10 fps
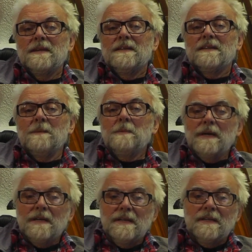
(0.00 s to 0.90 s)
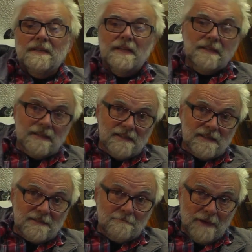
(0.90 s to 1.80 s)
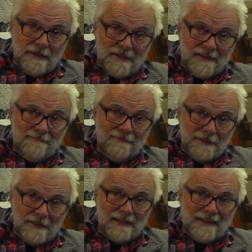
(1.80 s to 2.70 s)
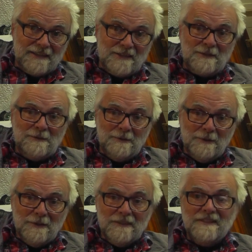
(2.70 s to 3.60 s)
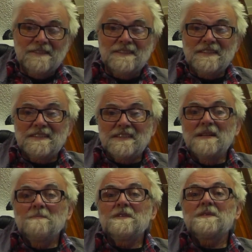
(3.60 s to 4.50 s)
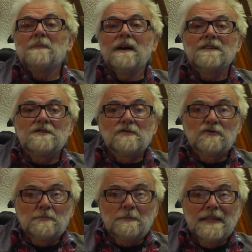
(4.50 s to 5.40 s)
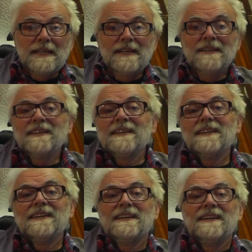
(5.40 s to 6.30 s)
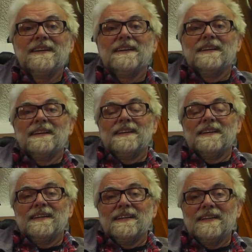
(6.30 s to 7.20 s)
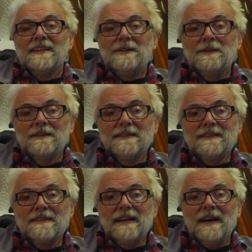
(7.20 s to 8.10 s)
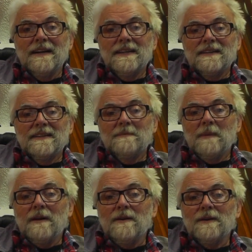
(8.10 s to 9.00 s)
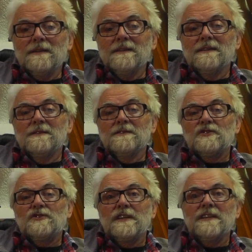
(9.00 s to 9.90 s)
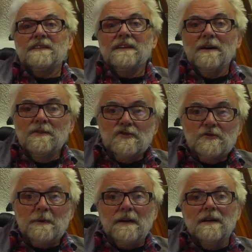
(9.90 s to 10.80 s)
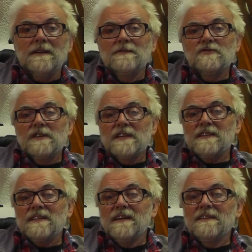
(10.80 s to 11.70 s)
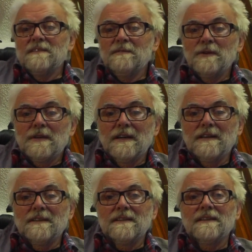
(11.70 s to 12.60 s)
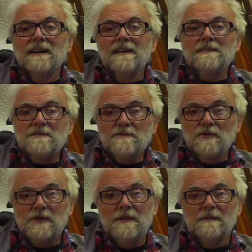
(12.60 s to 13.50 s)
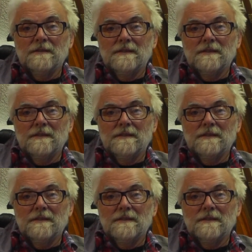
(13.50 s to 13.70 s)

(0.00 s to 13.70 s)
Dabei täte es manchem wirklich gut, sich selbst mal zu spiegeln und die eigenen Marotten und schlechte Aussprache und schlechten Angewohnheiten anzuschauen.